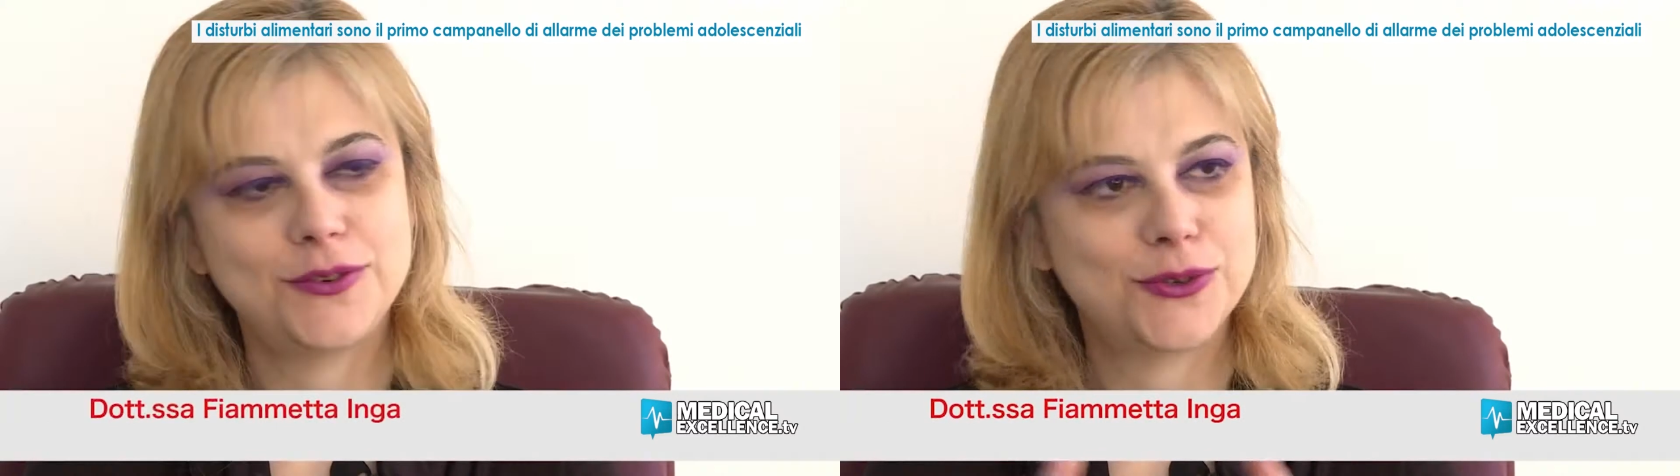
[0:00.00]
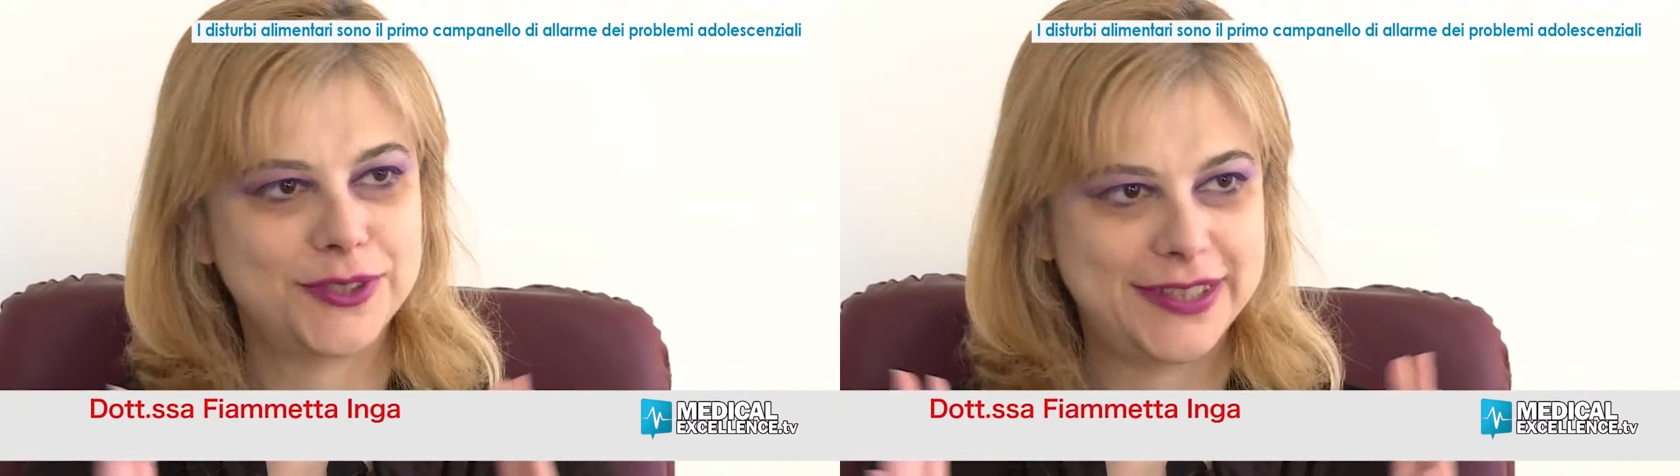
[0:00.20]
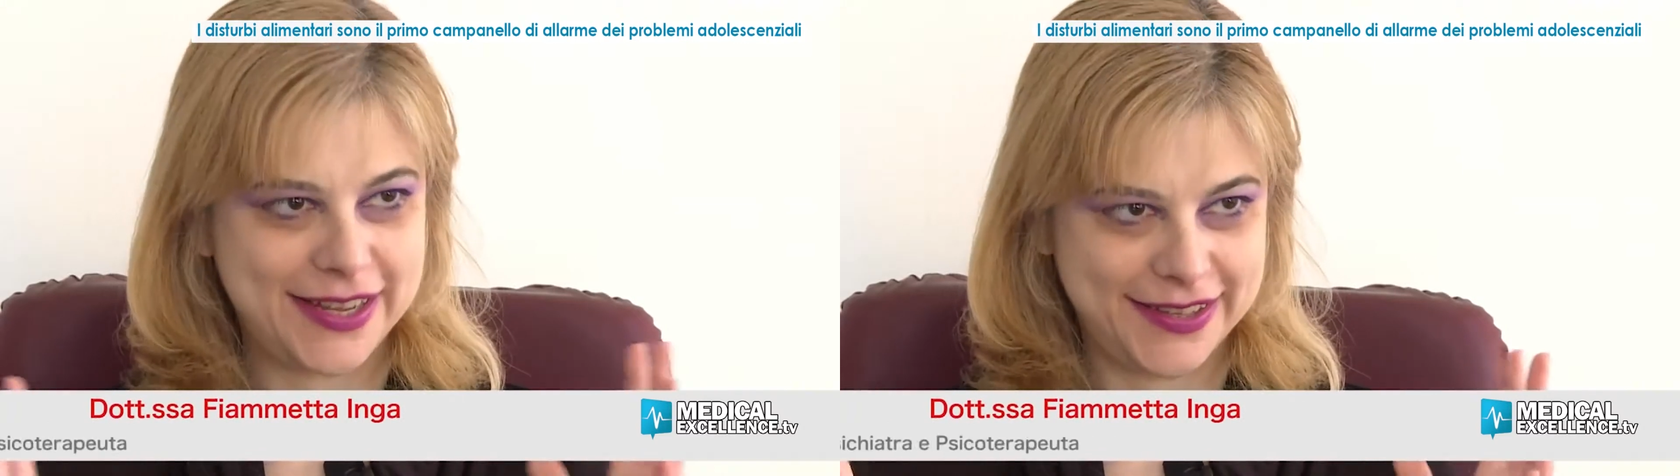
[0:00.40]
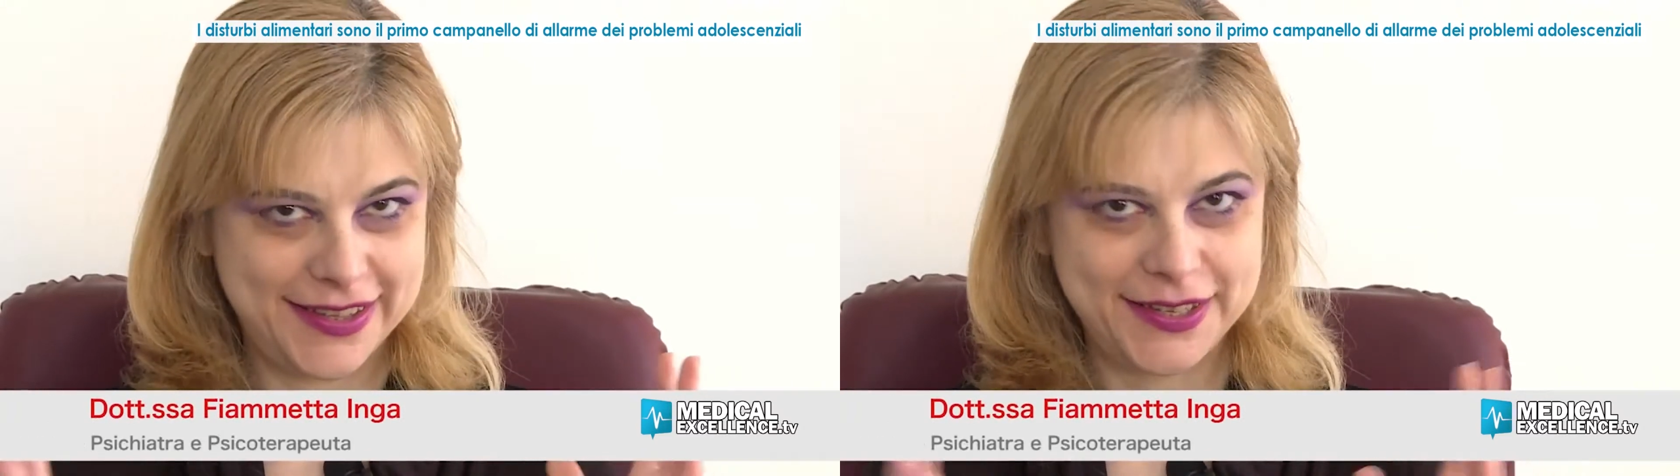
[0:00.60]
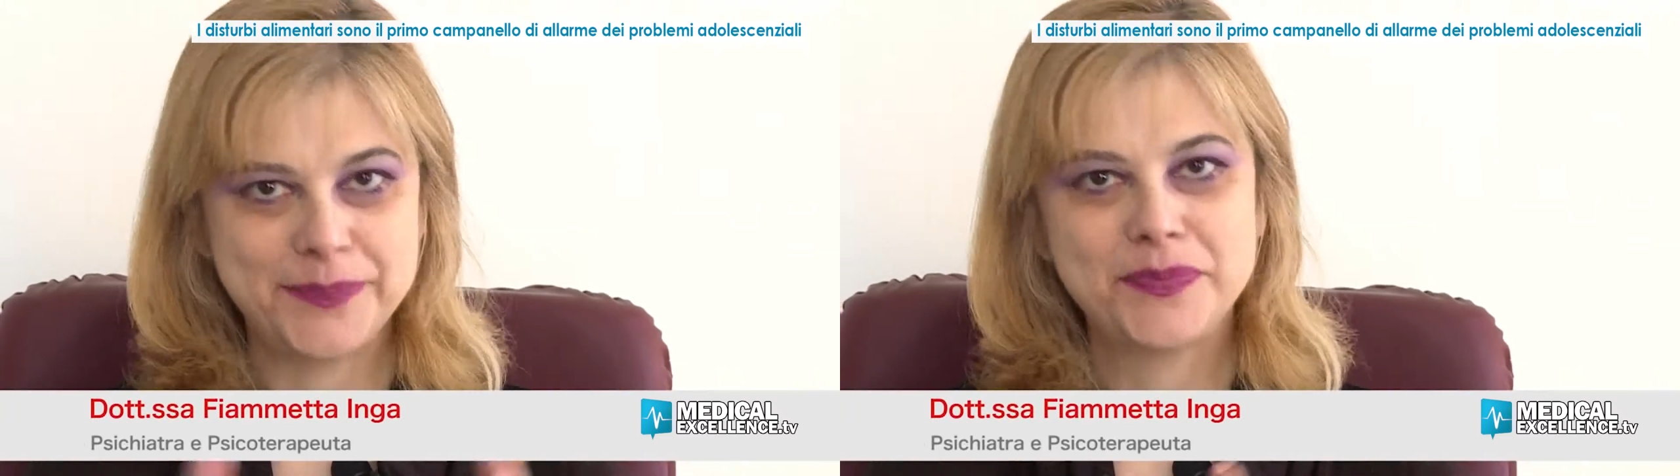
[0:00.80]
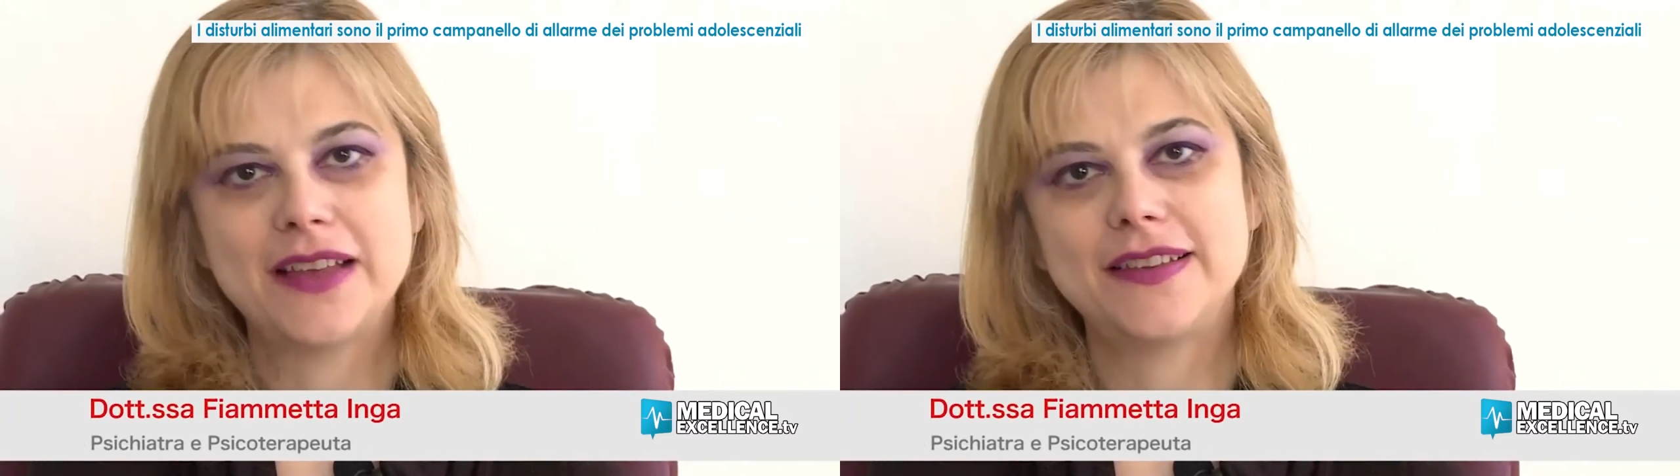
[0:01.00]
è scottante,